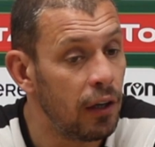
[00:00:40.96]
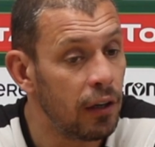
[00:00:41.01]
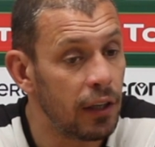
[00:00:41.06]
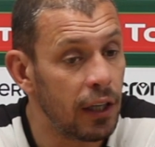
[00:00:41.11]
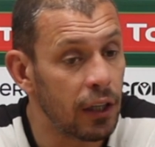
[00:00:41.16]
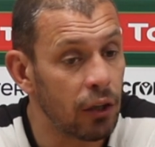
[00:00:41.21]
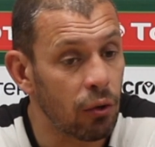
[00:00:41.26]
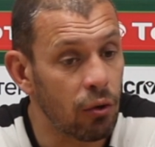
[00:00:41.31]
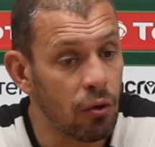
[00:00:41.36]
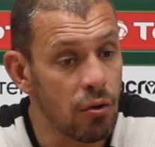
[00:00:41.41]

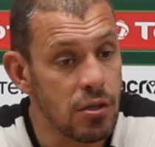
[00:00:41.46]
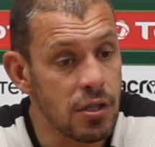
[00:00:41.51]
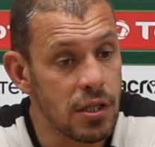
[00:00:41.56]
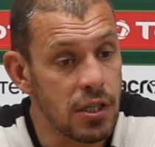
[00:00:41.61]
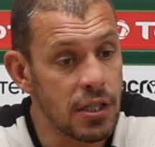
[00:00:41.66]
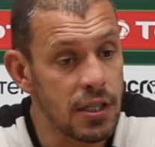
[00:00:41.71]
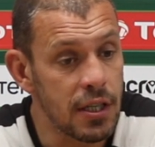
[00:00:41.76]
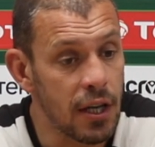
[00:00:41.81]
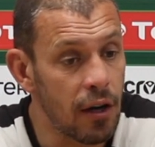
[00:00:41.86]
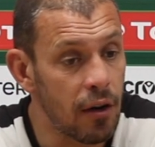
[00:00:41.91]
d'être
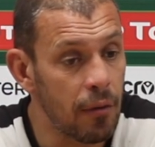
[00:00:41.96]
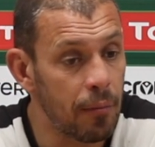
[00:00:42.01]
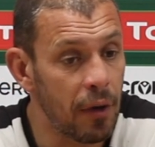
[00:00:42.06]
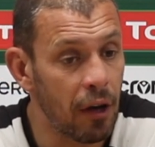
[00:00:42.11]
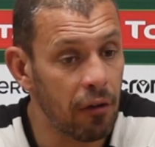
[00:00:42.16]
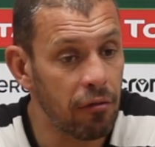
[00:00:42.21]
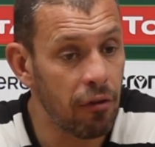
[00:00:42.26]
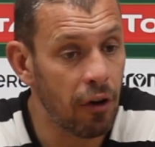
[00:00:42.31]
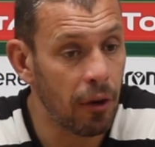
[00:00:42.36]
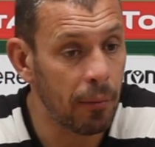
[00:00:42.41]
consistant,
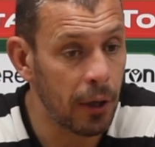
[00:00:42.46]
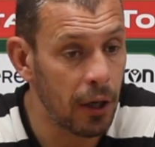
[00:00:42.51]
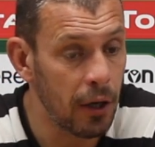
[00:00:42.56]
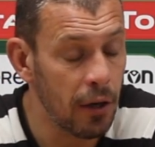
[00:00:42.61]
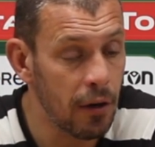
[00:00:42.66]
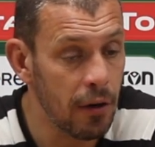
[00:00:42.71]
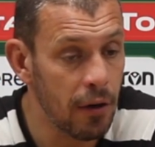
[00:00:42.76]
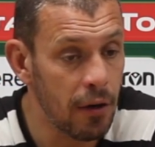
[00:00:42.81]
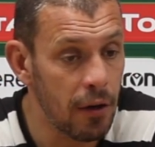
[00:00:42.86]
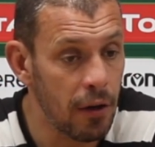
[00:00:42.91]

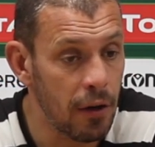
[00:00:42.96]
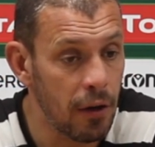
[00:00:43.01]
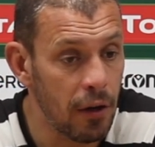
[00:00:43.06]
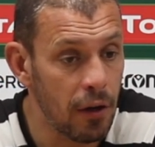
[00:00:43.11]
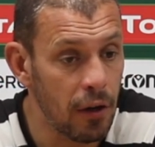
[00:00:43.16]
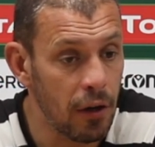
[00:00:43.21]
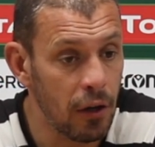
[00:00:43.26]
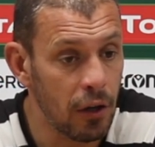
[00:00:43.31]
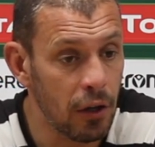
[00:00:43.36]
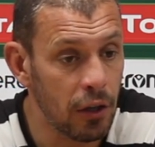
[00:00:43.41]
performant
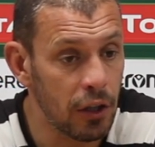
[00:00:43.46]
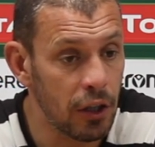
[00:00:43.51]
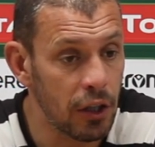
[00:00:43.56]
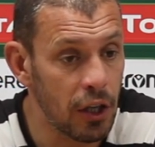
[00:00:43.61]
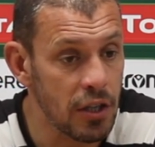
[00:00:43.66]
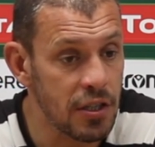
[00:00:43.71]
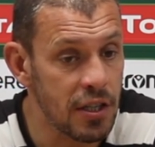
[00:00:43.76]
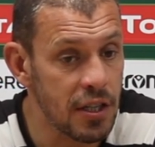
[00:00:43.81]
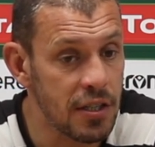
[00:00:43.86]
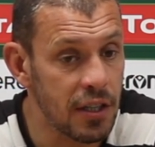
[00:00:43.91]

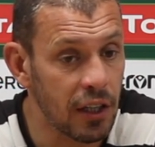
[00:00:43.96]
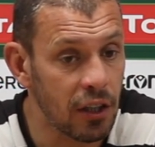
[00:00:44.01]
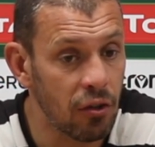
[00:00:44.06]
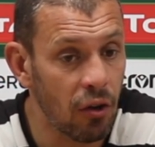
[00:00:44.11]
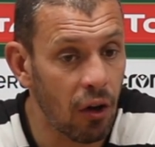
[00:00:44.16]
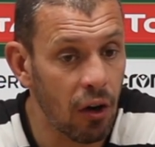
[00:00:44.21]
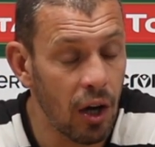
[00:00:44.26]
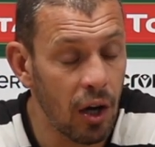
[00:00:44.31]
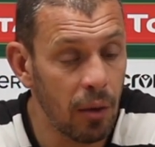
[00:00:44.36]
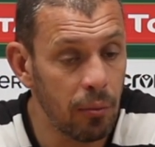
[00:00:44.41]
dans ces
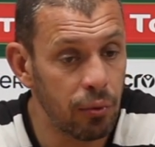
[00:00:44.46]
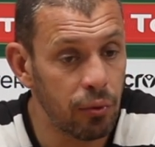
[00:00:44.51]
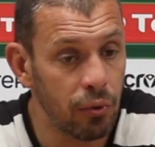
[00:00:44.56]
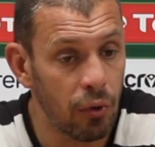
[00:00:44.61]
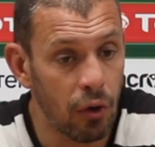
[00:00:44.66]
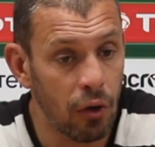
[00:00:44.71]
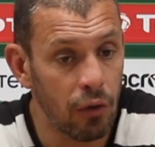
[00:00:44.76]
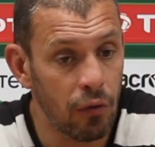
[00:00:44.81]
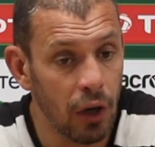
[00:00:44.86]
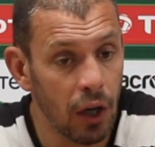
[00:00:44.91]
secteurs-là
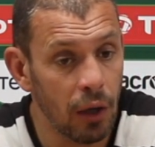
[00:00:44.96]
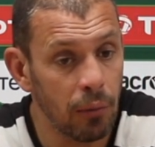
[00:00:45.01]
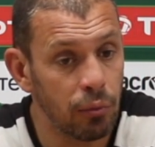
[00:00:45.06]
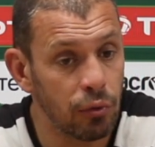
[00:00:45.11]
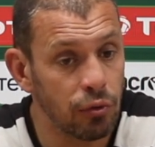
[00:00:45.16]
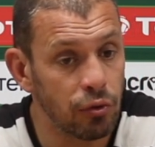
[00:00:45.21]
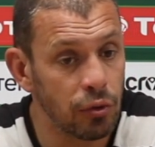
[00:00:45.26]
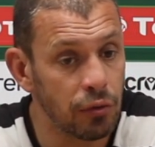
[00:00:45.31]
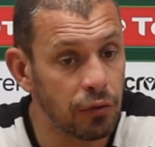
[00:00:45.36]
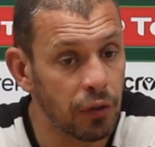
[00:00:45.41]
pour, voilà,
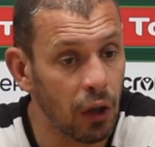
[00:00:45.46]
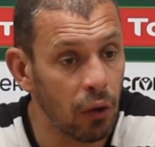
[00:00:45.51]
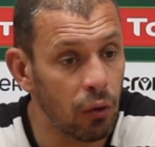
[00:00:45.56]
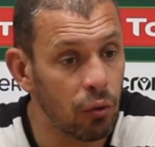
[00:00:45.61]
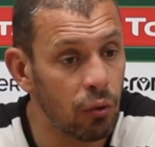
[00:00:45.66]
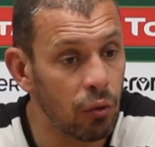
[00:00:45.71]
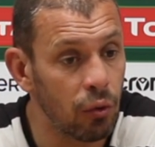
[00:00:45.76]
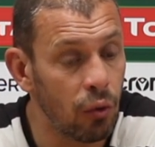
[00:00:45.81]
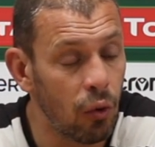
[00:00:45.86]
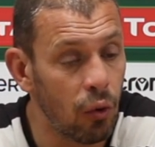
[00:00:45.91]
pour s'offrir
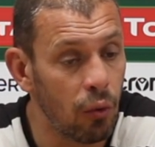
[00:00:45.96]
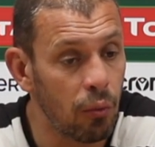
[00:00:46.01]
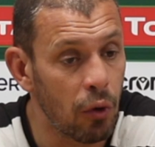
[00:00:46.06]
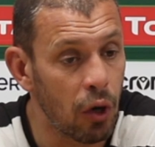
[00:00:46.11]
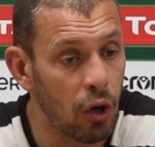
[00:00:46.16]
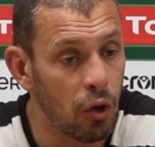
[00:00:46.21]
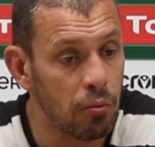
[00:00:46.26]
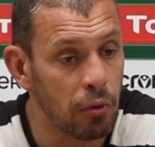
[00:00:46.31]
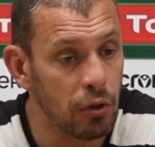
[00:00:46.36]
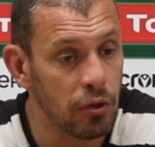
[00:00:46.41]
au,
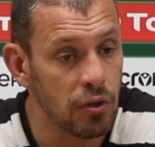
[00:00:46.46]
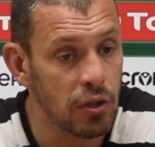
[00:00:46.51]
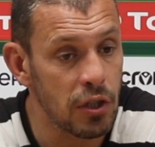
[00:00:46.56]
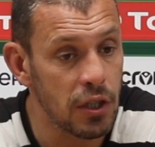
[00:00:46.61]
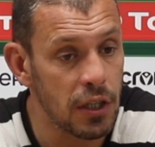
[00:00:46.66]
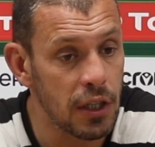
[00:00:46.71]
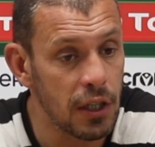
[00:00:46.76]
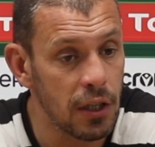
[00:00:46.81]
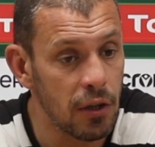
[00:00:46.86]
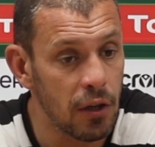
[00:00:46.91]
moins
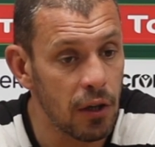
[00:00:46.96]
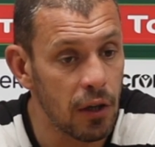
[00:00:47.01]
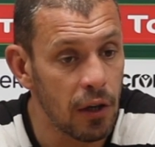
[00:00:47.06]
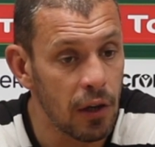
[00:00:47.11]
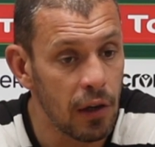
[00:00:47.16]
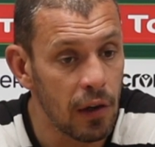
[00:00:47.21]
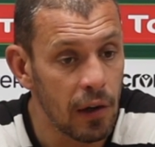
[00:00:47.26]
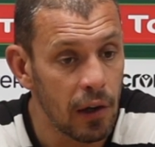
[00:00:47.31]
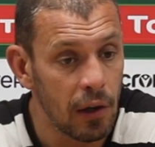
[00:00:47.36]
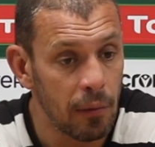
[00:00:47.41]
l'opportunité de
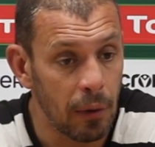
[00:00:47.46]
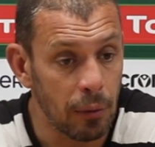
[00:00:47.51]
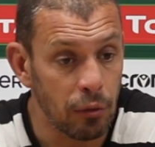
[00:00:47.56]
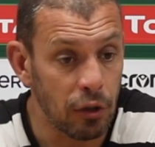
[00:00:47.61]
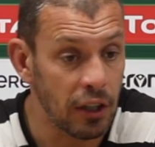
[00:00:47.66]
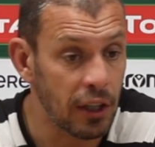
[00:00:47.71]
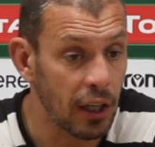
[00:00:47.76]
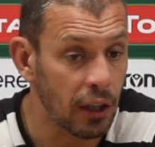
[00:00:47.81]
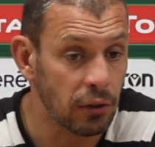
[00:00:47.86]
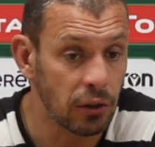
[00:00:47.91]
bah,
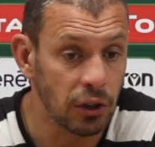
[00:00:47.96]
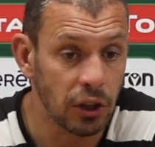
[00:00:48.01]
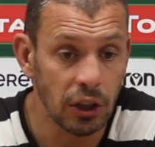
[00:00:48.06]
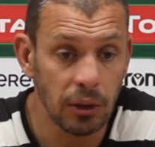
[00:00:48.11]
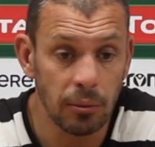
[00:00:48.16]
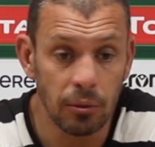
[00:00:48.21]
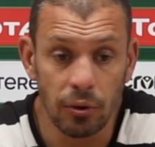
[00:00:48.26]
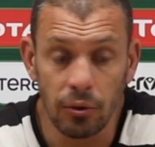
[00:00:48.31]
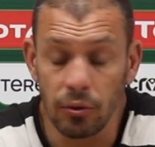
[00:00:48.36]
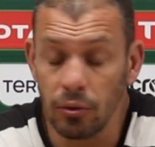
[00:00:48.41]
peut-être d'accrocher
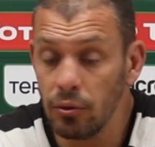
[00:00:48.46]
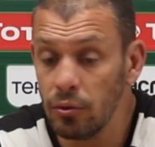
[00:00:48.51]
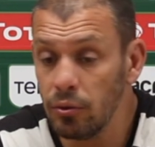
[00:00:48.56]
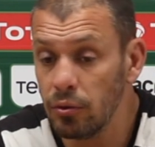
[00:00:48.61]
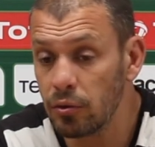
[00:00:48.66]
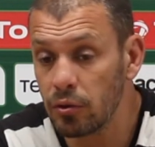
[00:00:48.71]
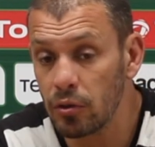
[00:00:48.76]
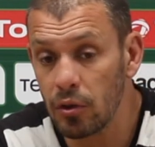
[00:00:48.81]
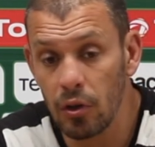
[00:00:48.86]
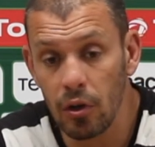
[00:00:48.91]
un
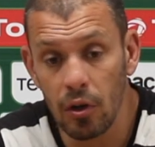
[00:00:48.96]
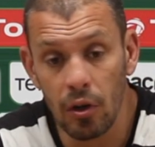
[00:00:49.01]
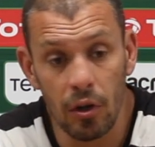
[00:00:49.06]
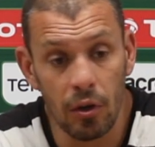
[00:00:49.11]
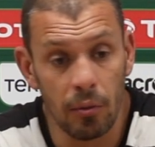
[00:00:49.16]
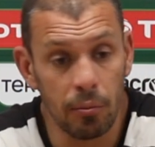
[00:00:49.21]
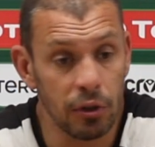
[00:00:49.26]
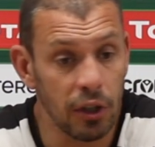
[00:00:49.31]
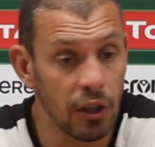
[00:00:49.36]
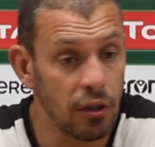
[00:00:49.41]
bonus,
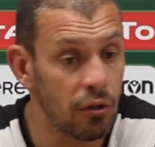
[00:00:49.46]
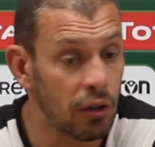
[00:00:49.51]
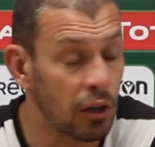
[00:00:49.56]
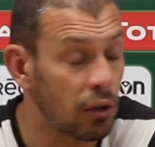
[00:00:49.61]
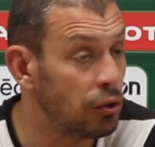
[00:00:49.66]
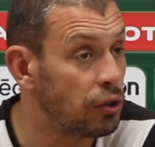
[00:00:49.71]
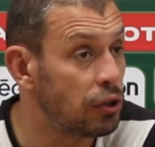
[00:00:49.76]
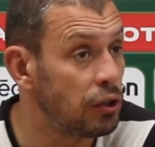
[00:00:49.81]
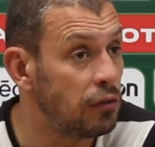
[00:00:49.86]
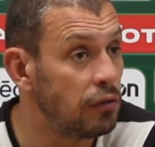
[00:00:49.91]
peut-être
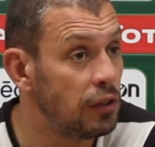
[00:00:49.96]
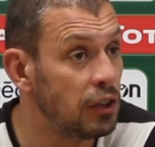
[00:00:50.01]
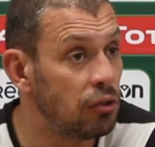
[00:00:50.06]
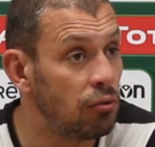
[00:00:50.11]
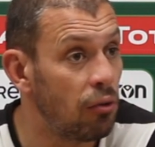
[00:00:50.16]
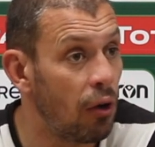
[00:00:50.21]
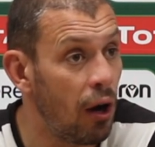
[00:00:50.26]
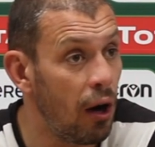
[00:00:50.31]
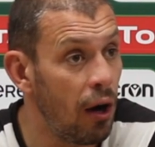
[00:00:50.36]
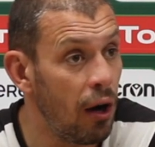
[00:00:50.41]
d'accrocher une
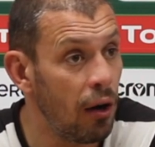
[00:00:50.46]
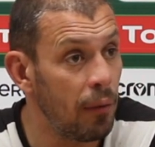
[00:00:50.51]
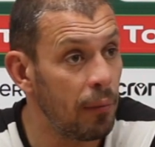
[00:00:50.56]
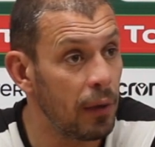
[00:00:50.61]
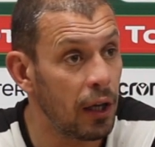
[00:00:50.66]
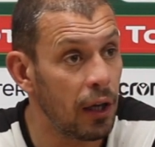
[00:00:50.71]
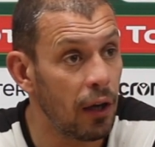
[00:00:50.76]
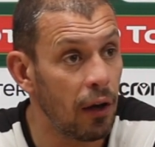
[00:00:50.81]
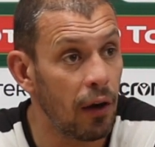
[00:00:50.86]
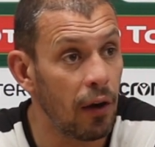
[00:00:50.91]
victoire,
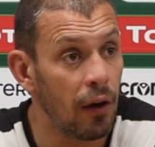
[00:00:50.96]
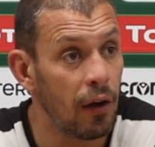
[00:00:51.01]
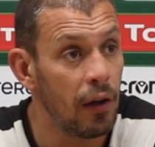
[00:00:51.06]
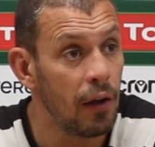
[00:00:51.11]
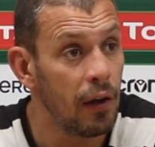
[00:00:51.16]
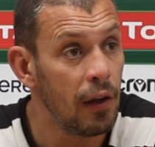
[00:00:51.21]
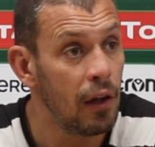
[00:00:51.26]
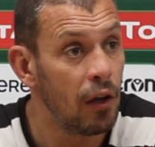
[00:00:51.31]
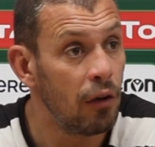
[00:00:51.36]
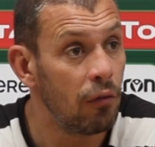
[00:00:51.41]
mais
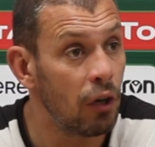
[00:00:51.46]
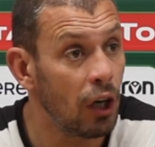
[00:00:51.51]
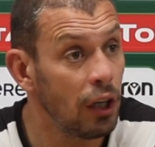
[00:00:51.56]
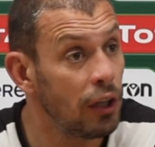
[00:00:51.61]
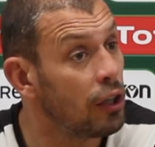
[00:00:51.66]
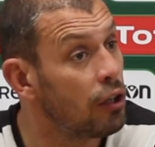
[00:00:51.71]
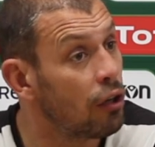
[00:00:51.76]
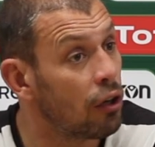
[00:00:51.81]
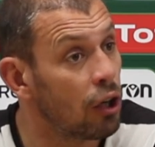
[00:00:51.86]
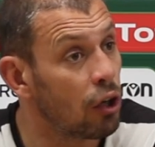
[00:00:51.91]
voilà,
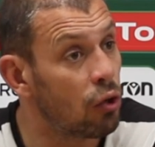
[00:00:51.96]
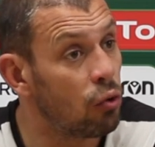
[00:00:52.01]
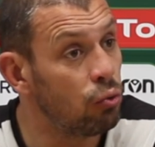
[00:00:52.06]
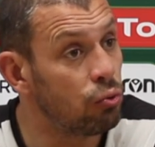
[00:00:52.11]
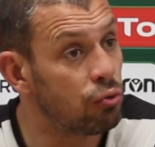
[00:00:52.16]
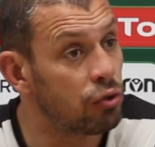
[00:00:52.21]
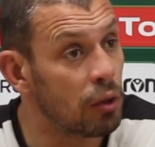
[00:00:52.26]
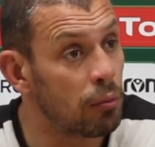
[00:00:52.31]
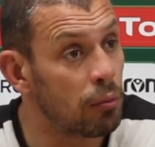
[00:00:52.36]
d'être dans les clous tout